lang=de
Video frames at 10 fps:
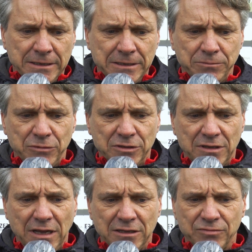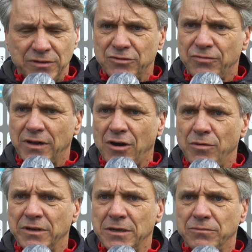ähm, ist klar, dass wir nicht so viel
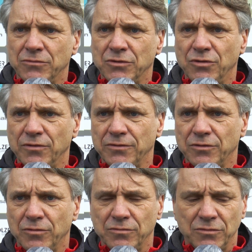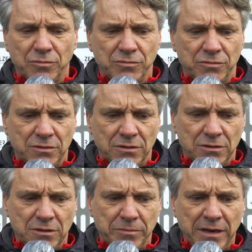Raum geben dürfen, um, um
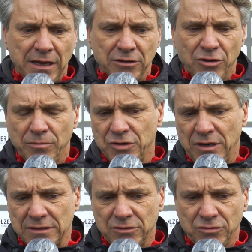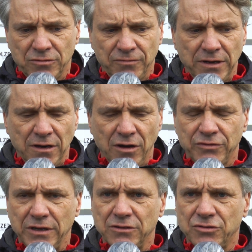äh, die Bälle ankommen zu lassen und viele
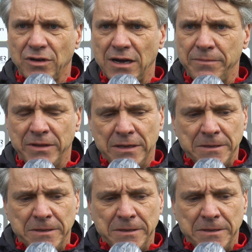Laufduelle zu haben.